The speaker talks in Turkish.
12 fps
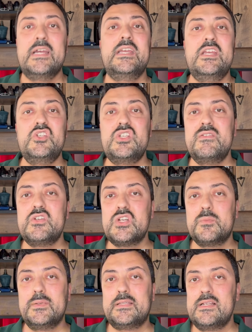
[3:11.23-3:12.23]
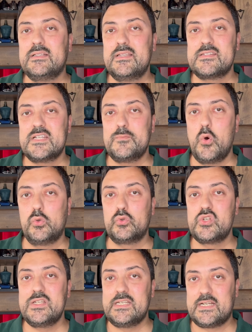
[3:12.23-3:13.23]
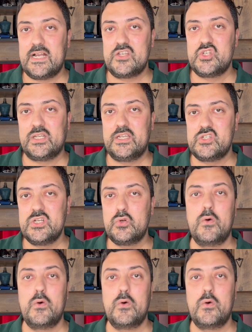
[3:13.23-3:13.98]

İnce ve şık metalik tasarımı oldukça dikkat çekici,